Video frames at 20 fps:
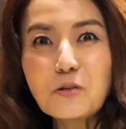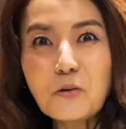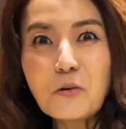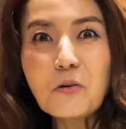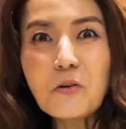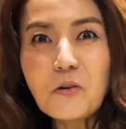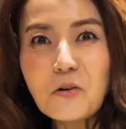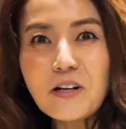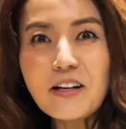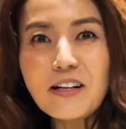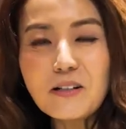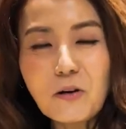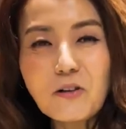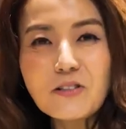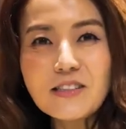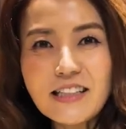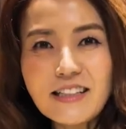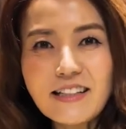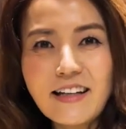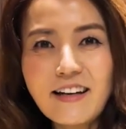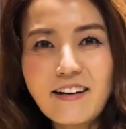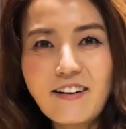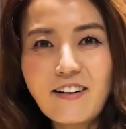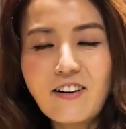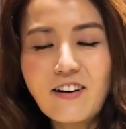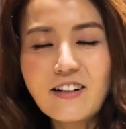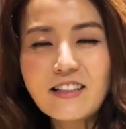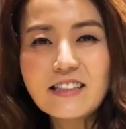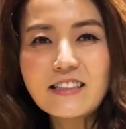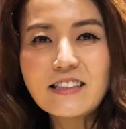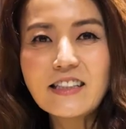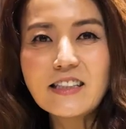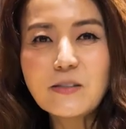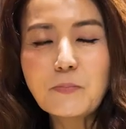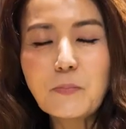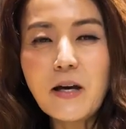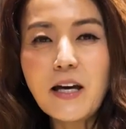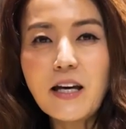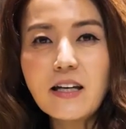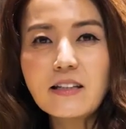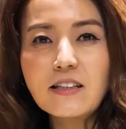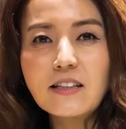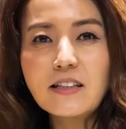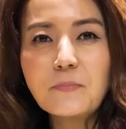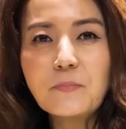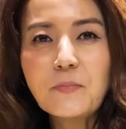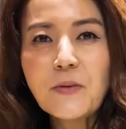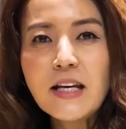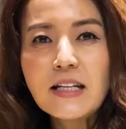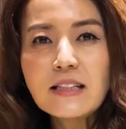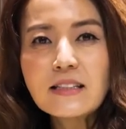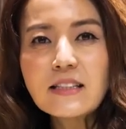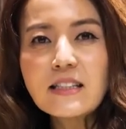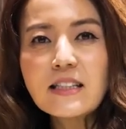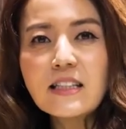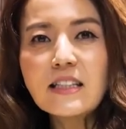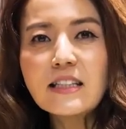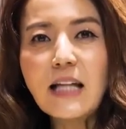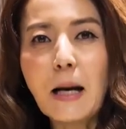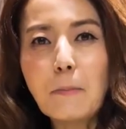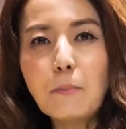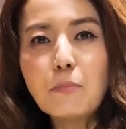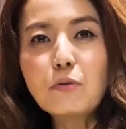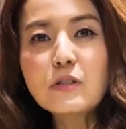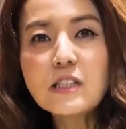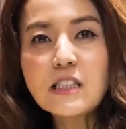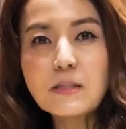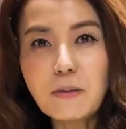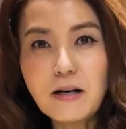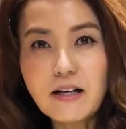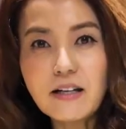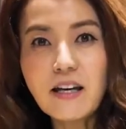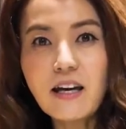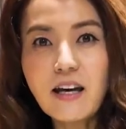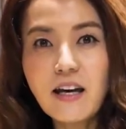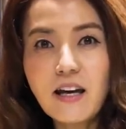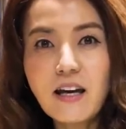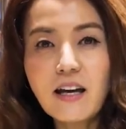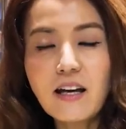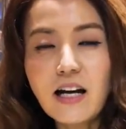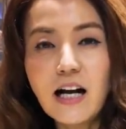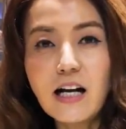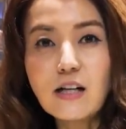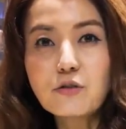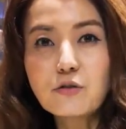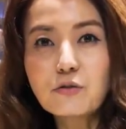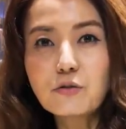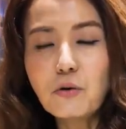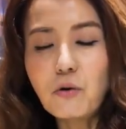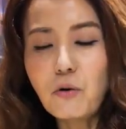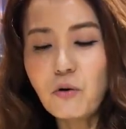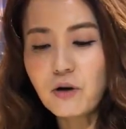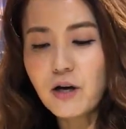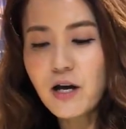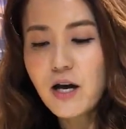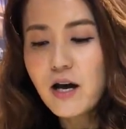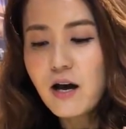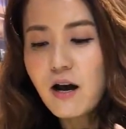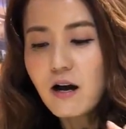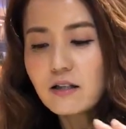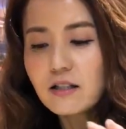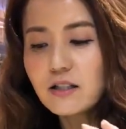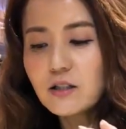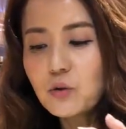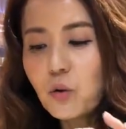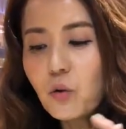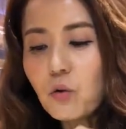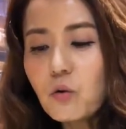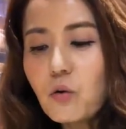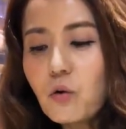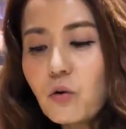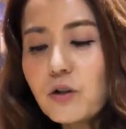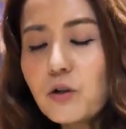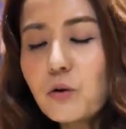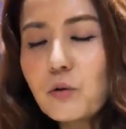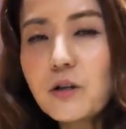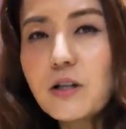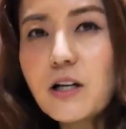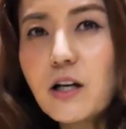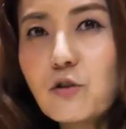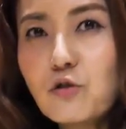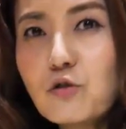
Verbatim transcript: 소꼬리를 먹잖아요. 근데 스페인은 특히 남부지방에 갈수록 이 소꼬리 요리가